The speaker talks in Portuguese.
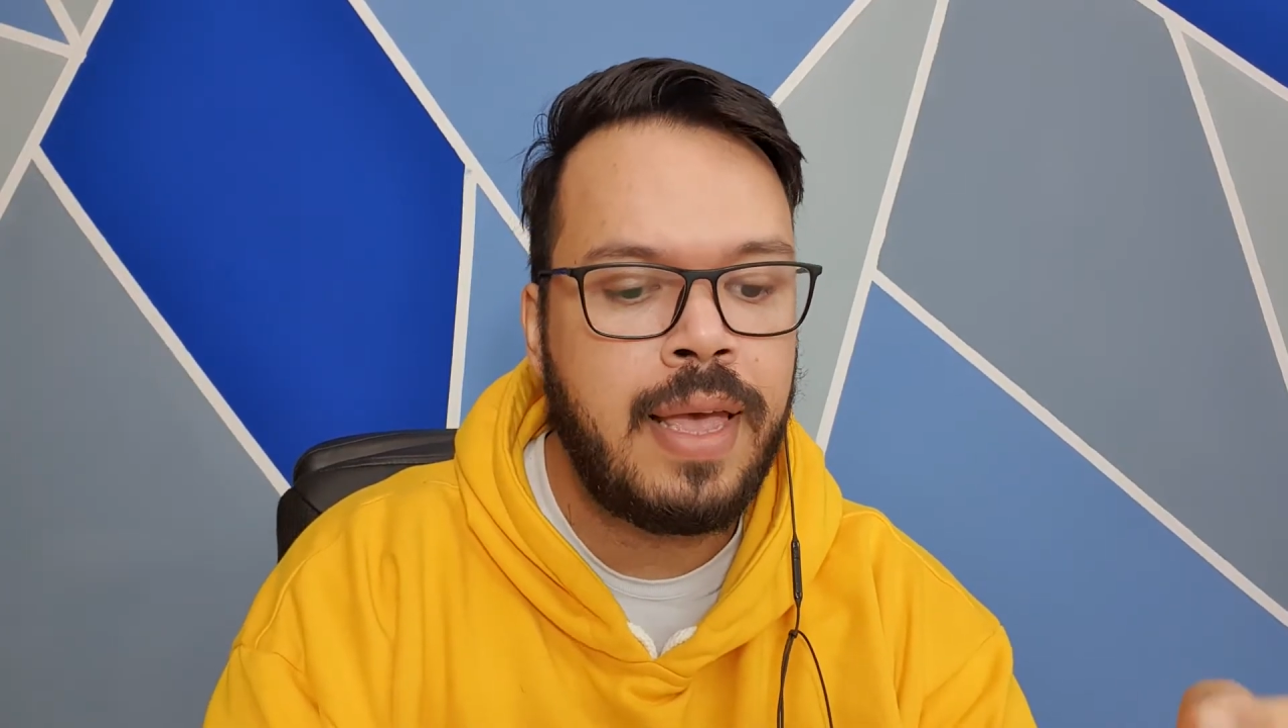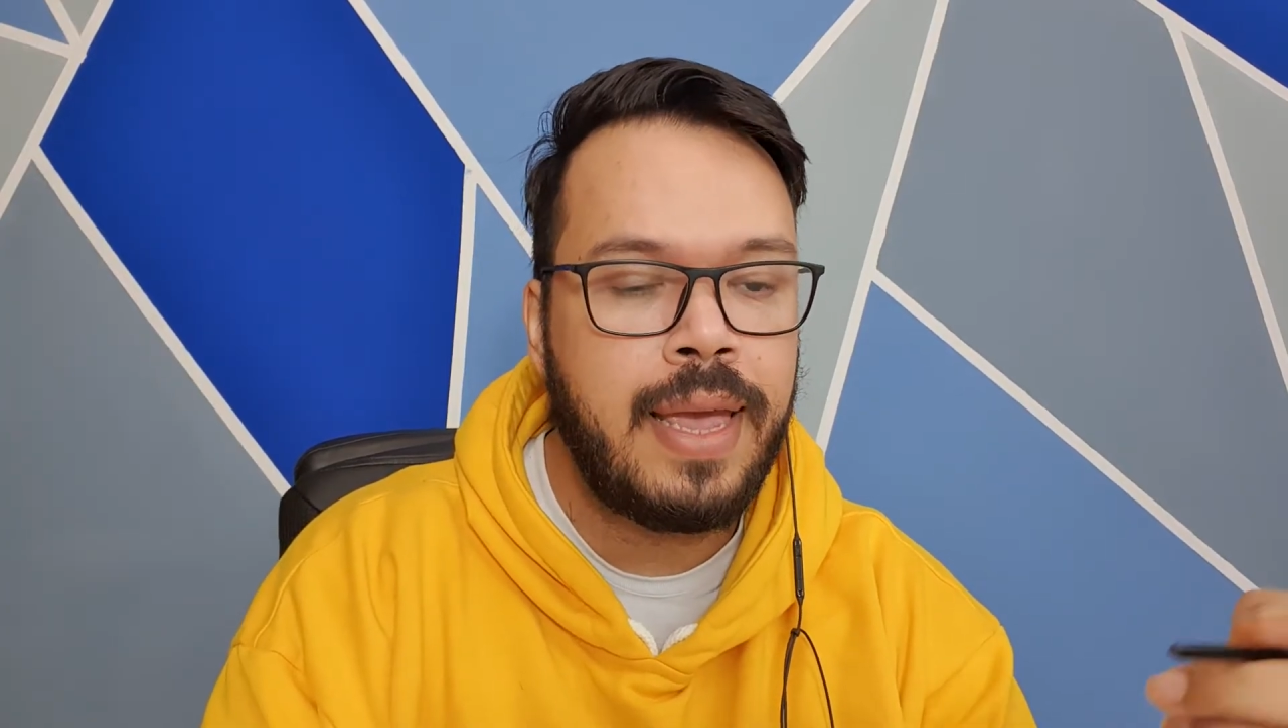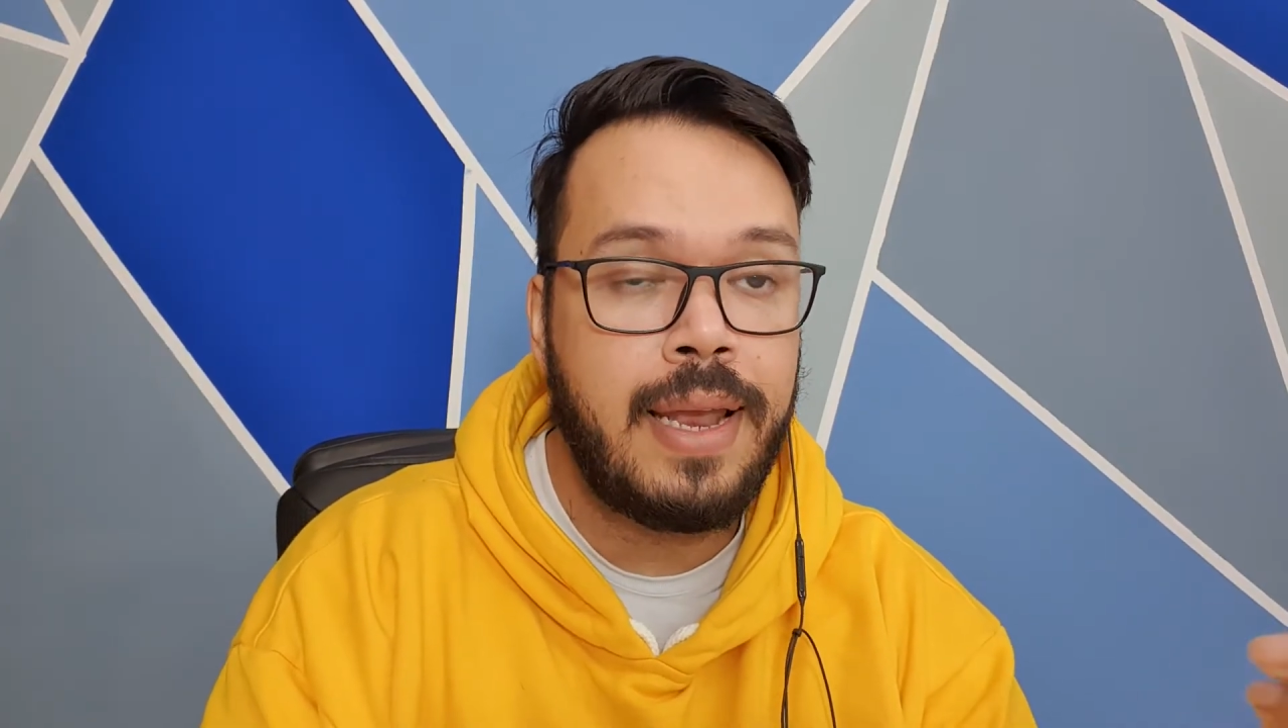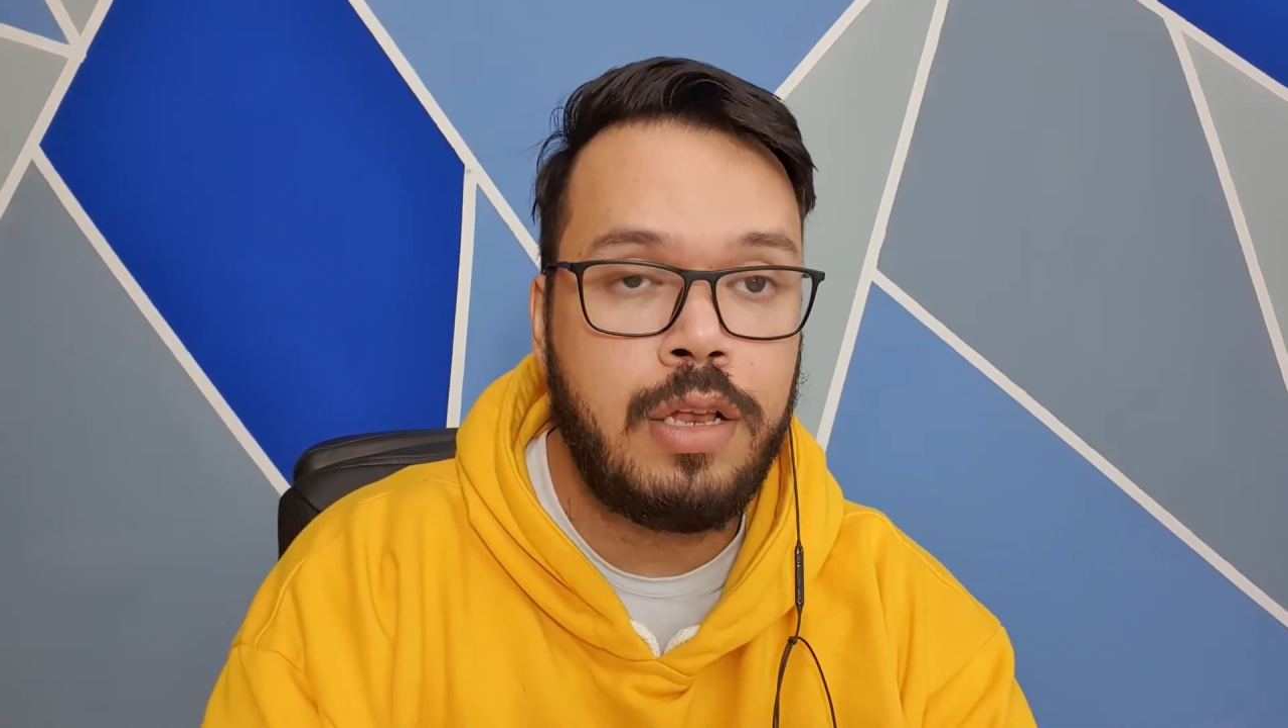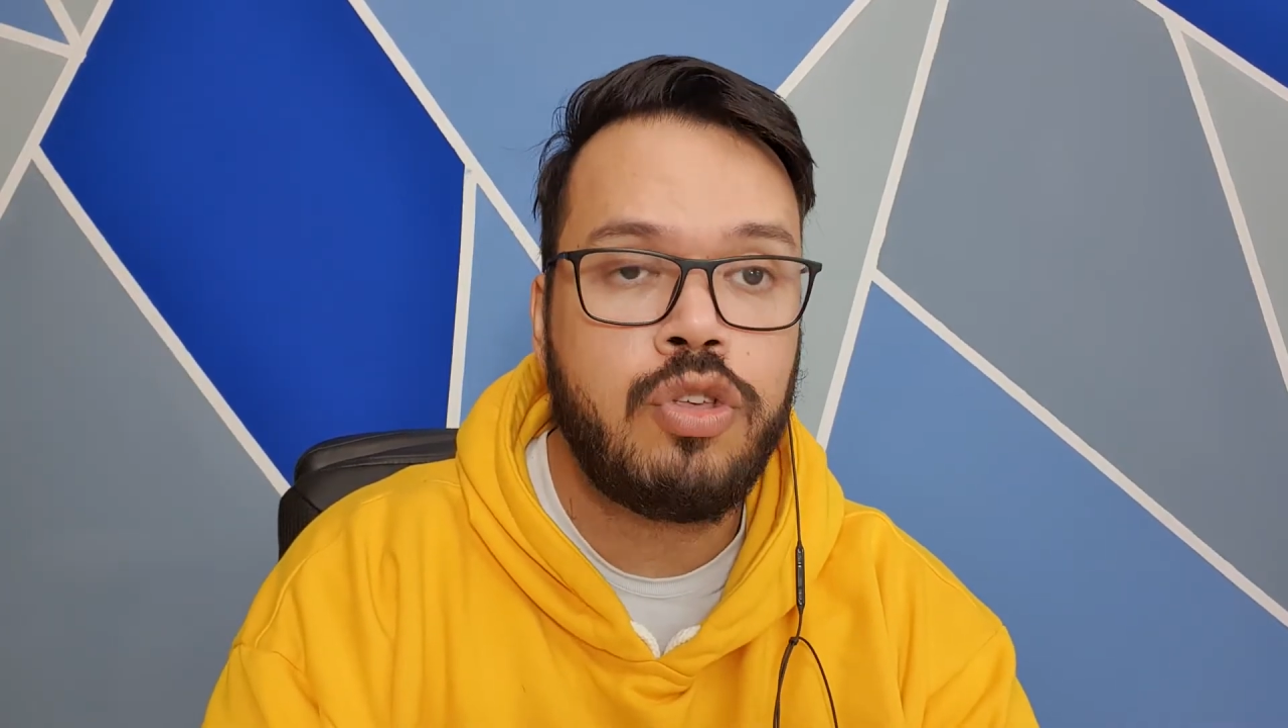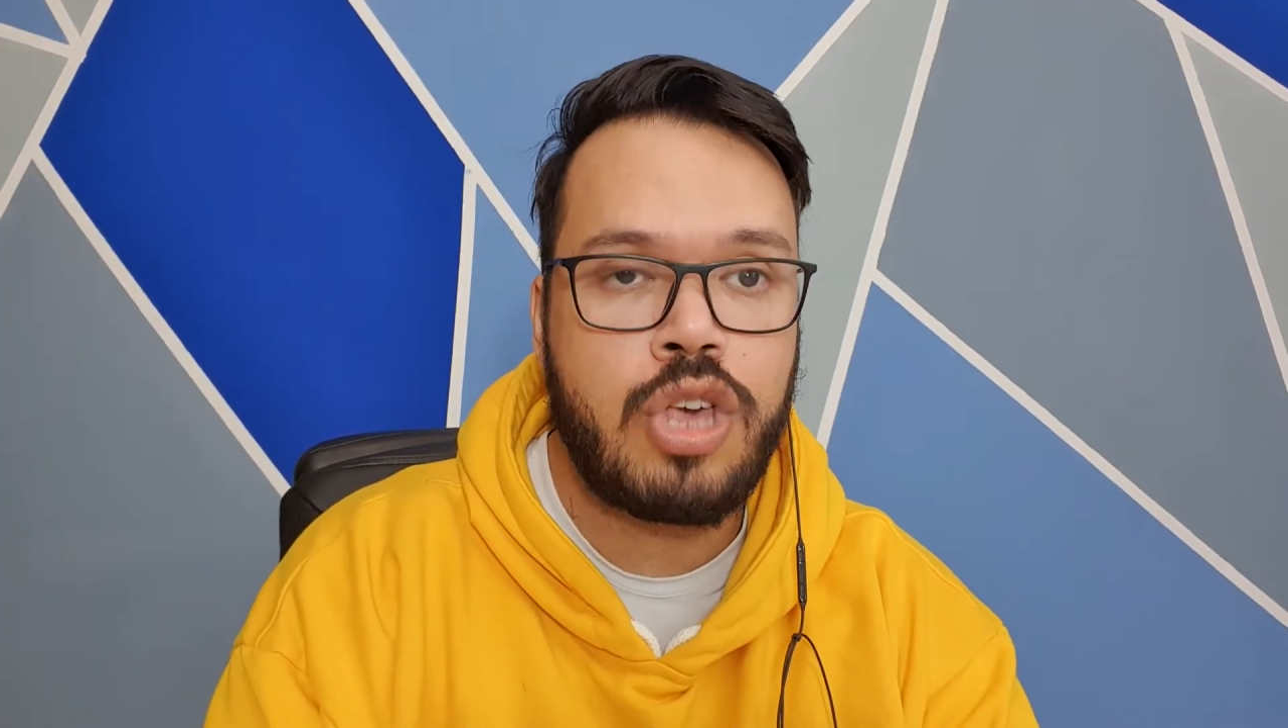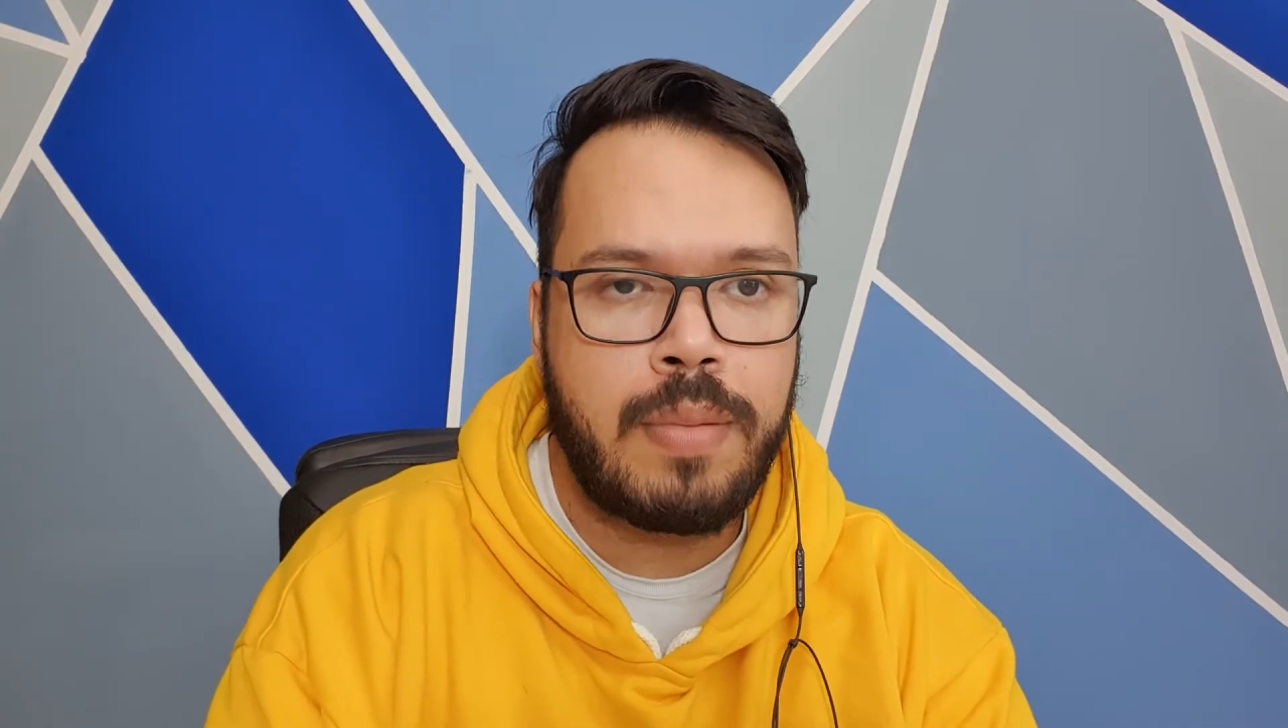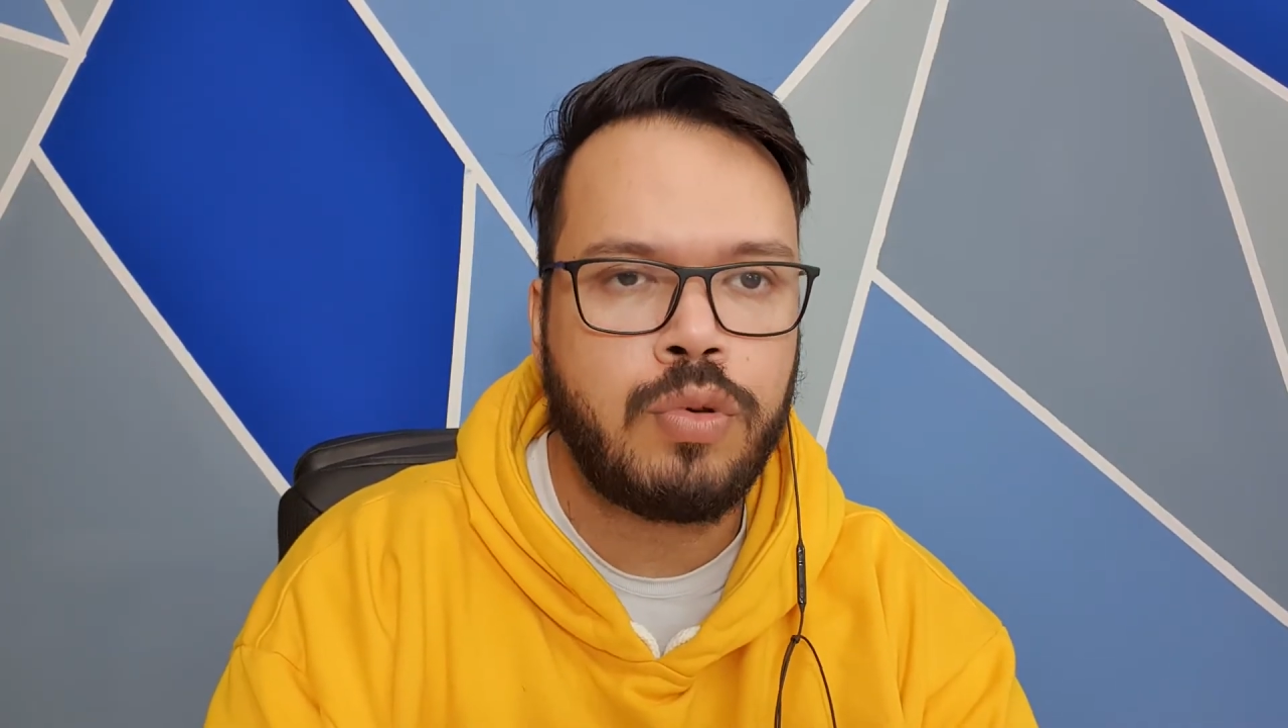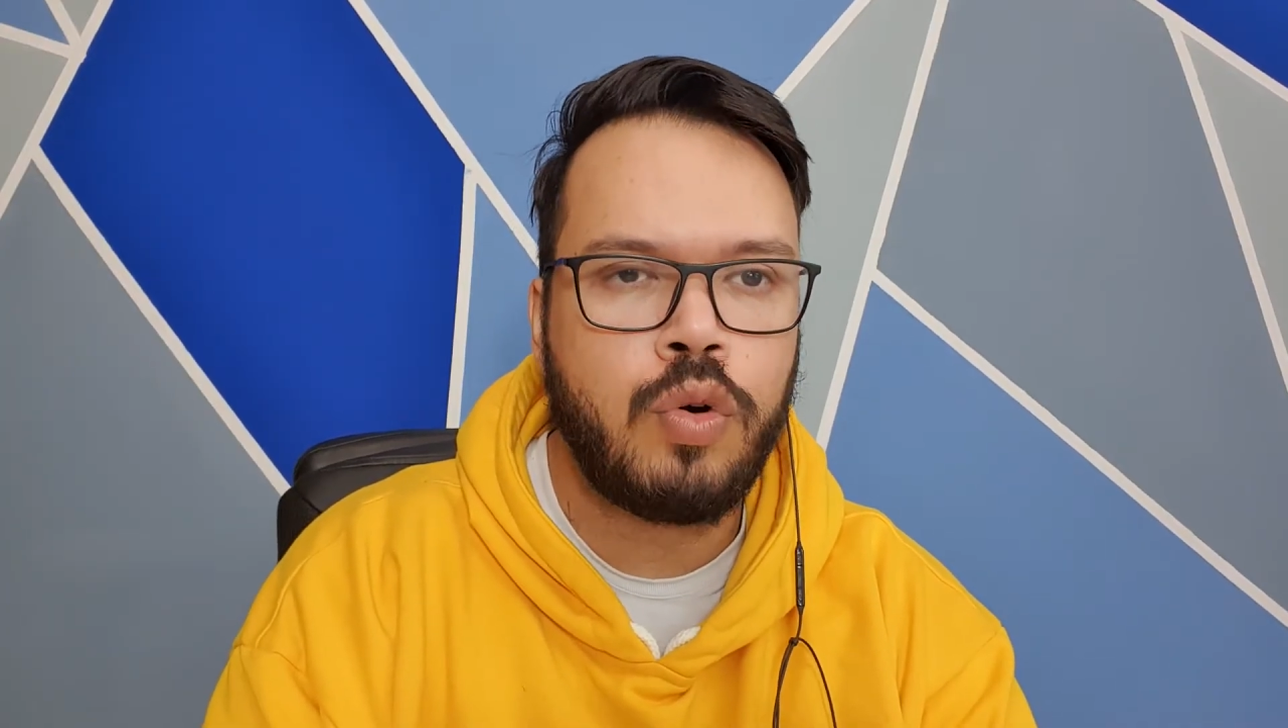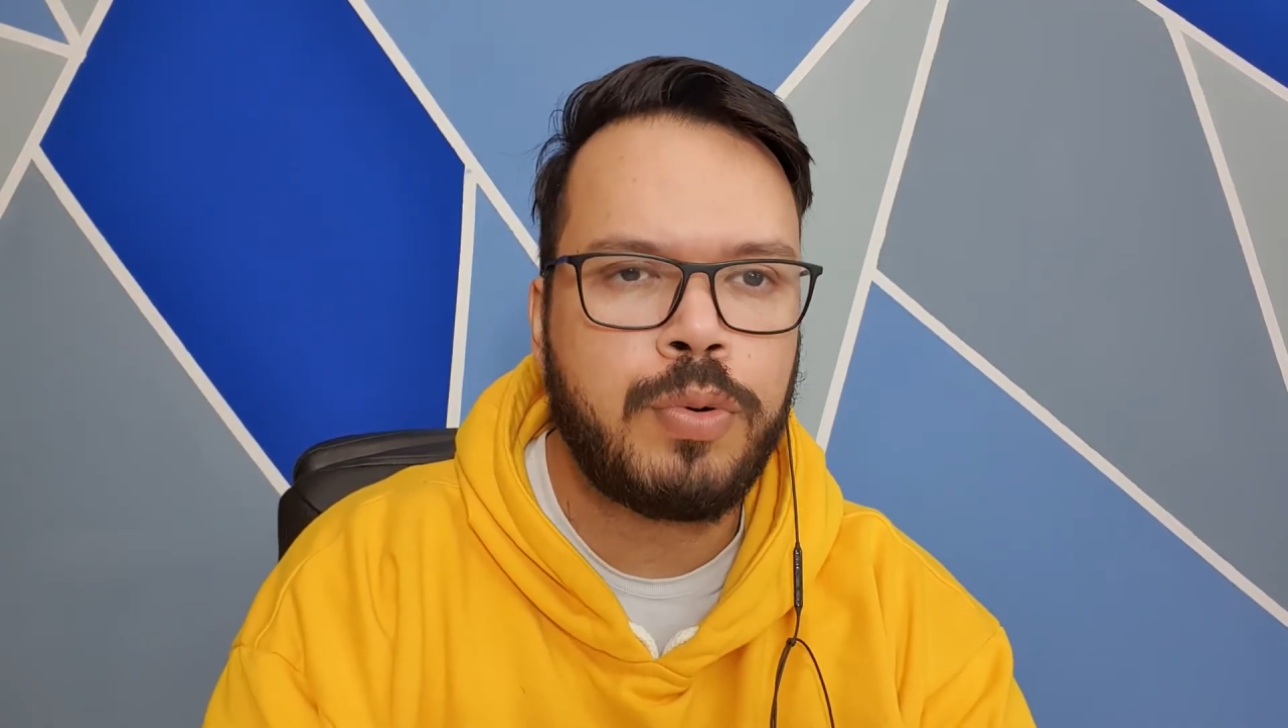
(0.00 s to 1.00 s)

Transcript: Ele já mudou o